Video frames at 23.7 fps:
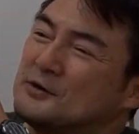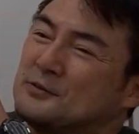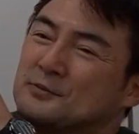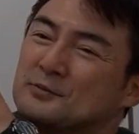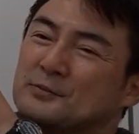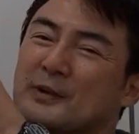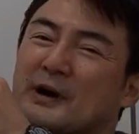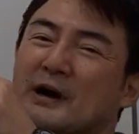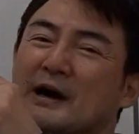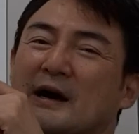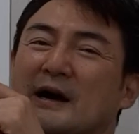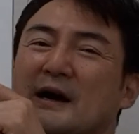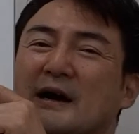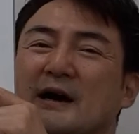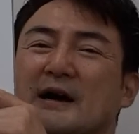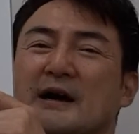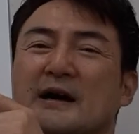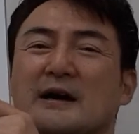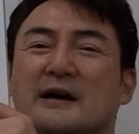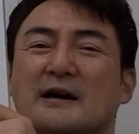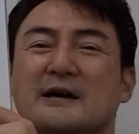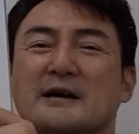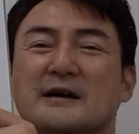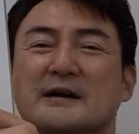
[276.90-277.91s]

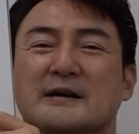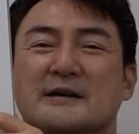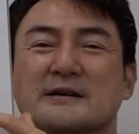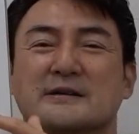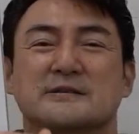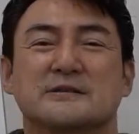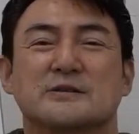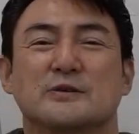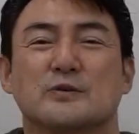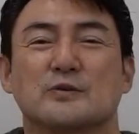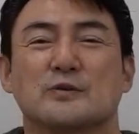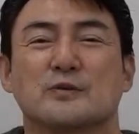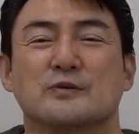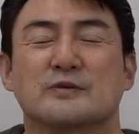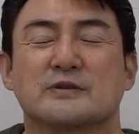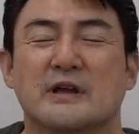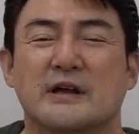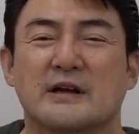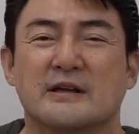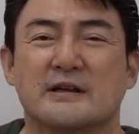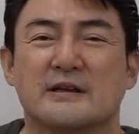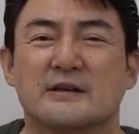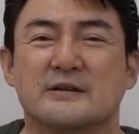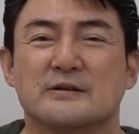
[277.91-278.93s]
まあその
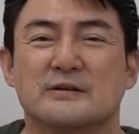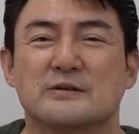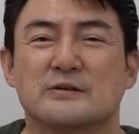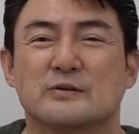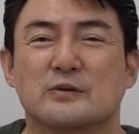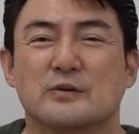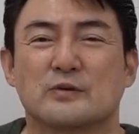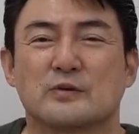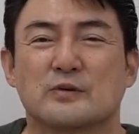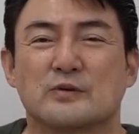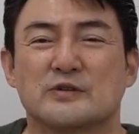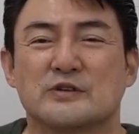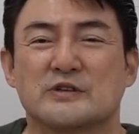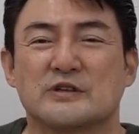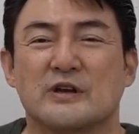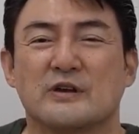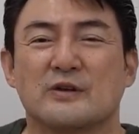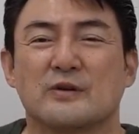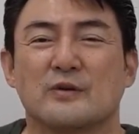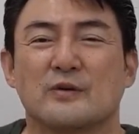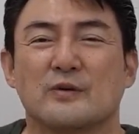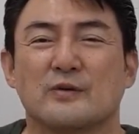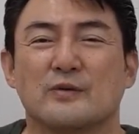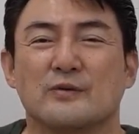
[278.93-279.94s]
タレントとして
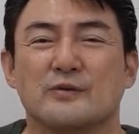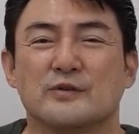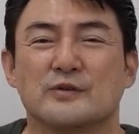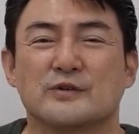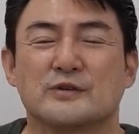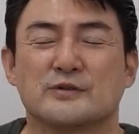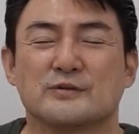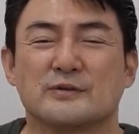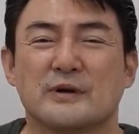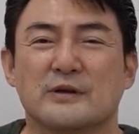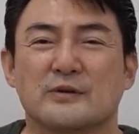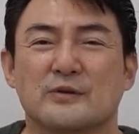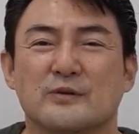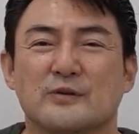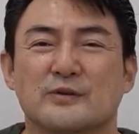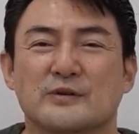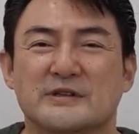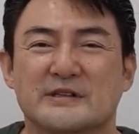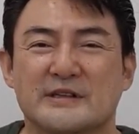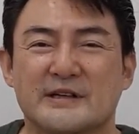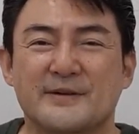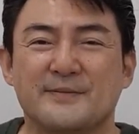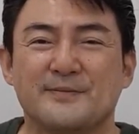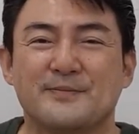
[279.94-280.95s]
の器の大
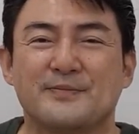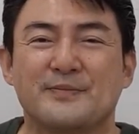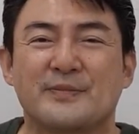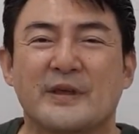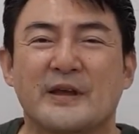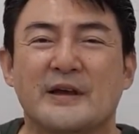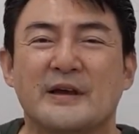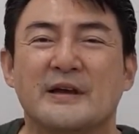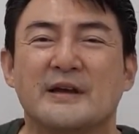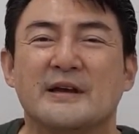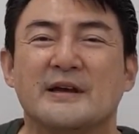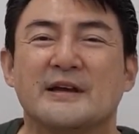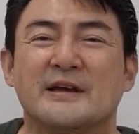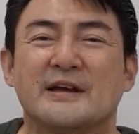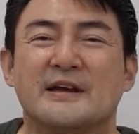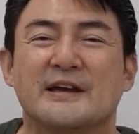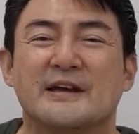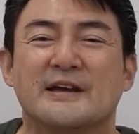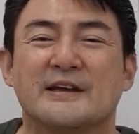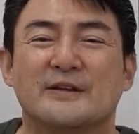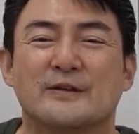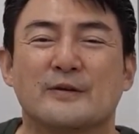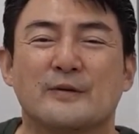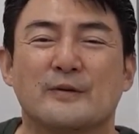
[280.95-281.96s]
きさ、
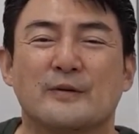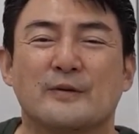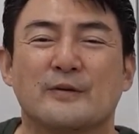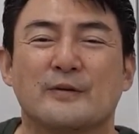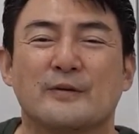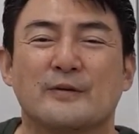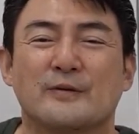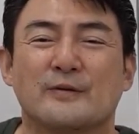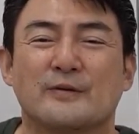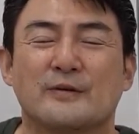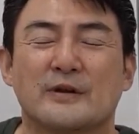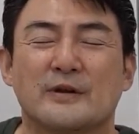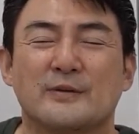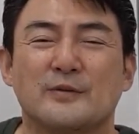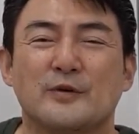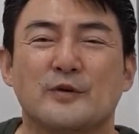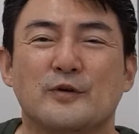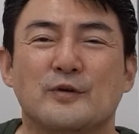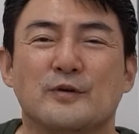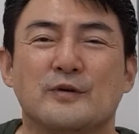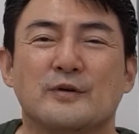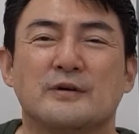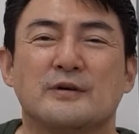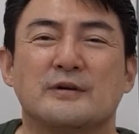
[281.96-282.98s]
えーと、これ
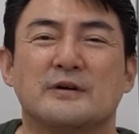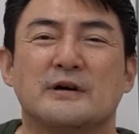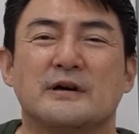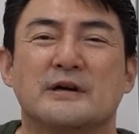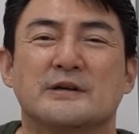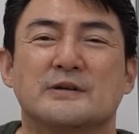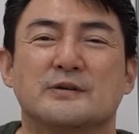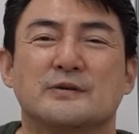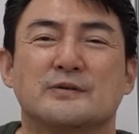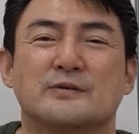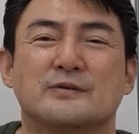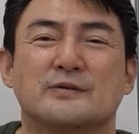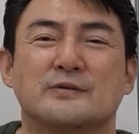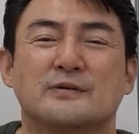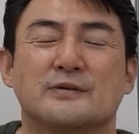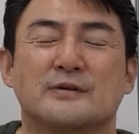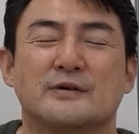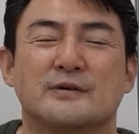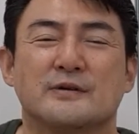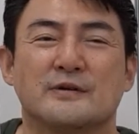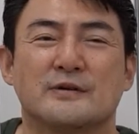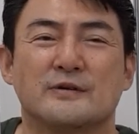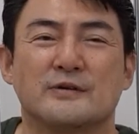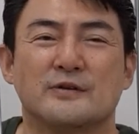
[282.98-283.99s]
もあの
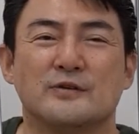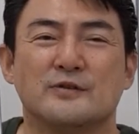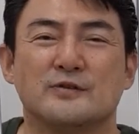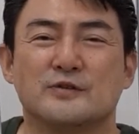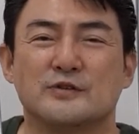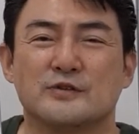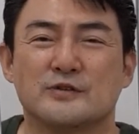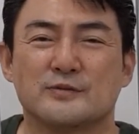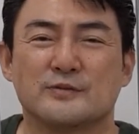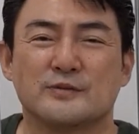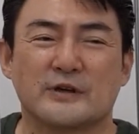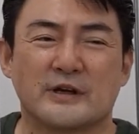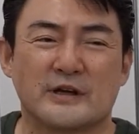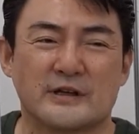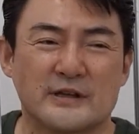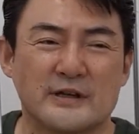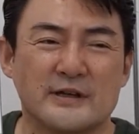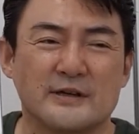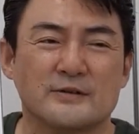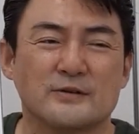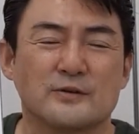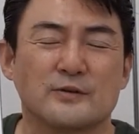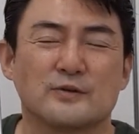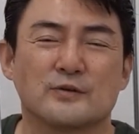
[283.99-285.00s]
YouTube かな
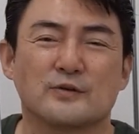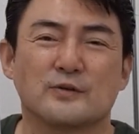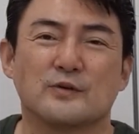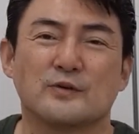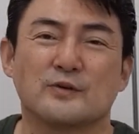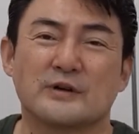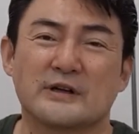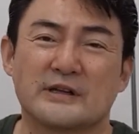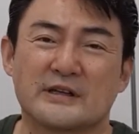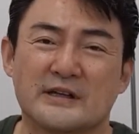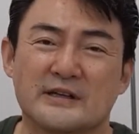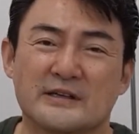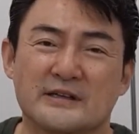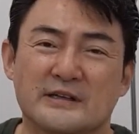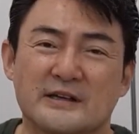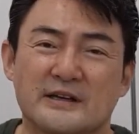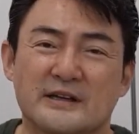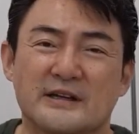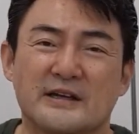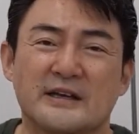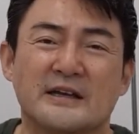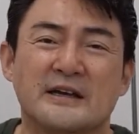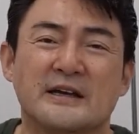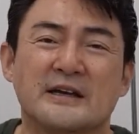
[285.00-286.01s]
の動画だった
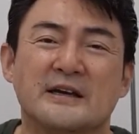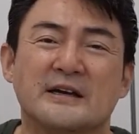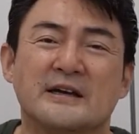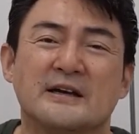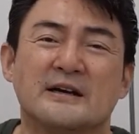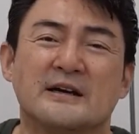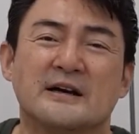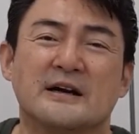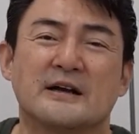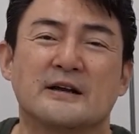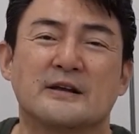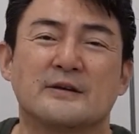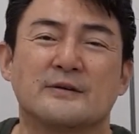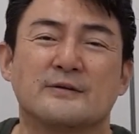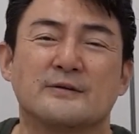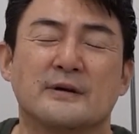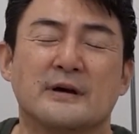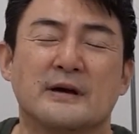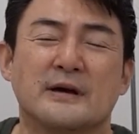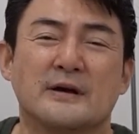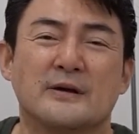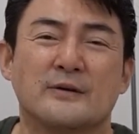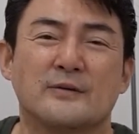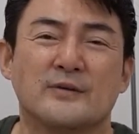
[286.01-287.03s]
りあるい
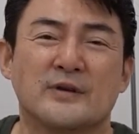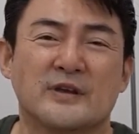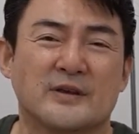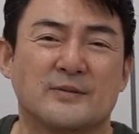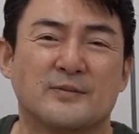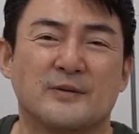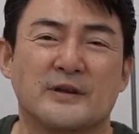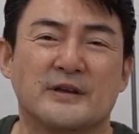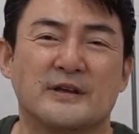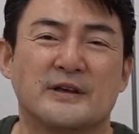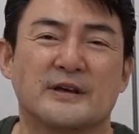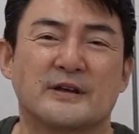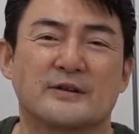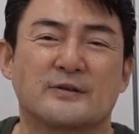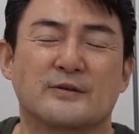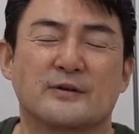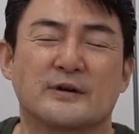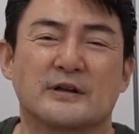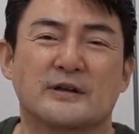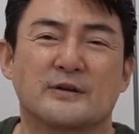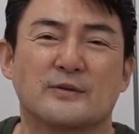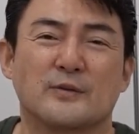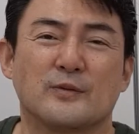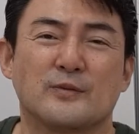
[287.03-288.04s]
は Wikipedia と
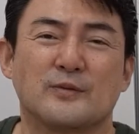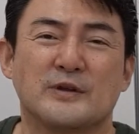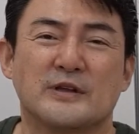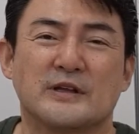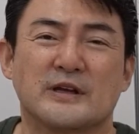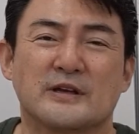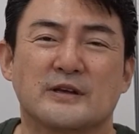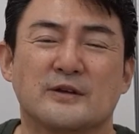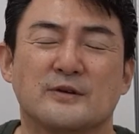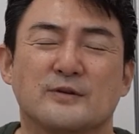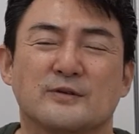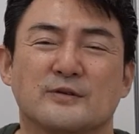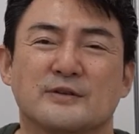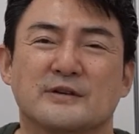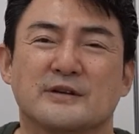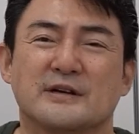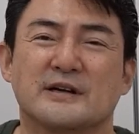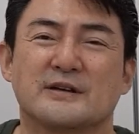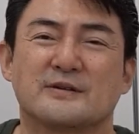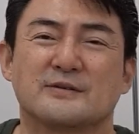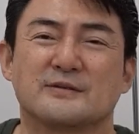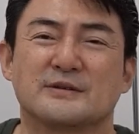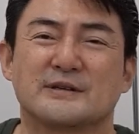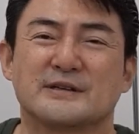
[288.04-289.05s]
かでも見た記憶が
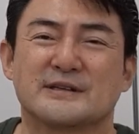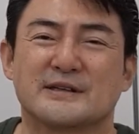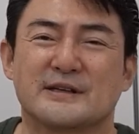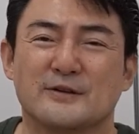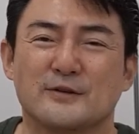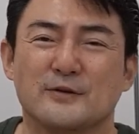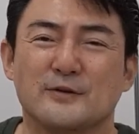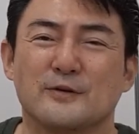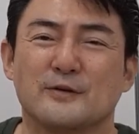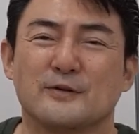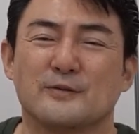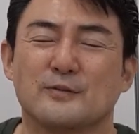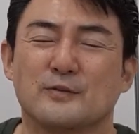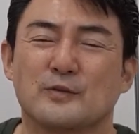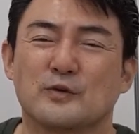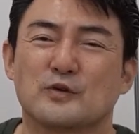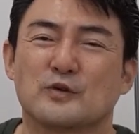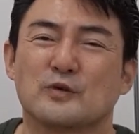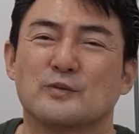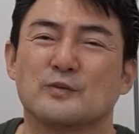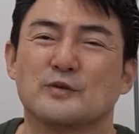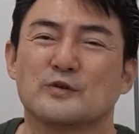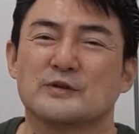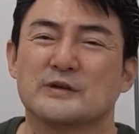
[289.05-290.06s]
あるんですけども
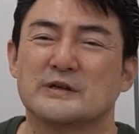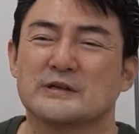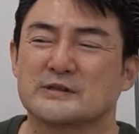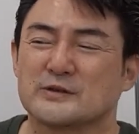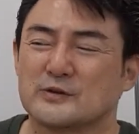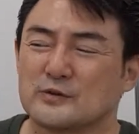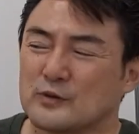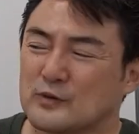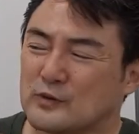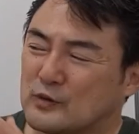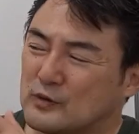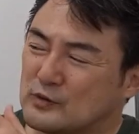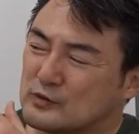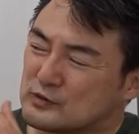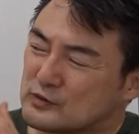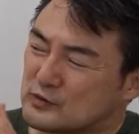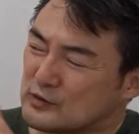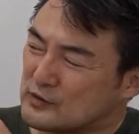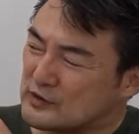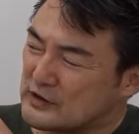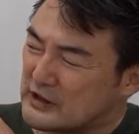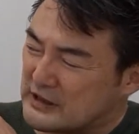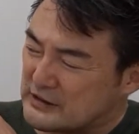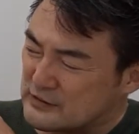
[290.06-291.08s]
ともとはそのコント
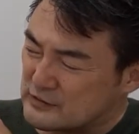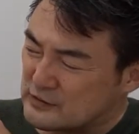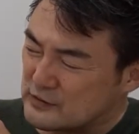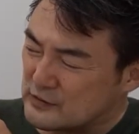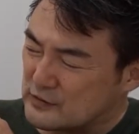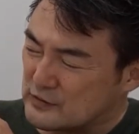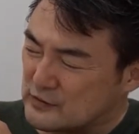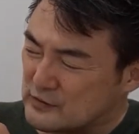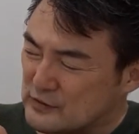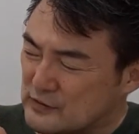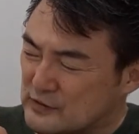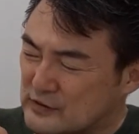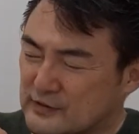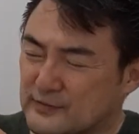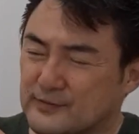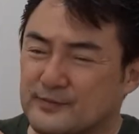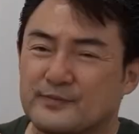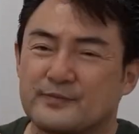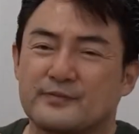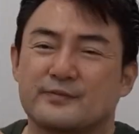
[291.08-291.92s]
をやるということに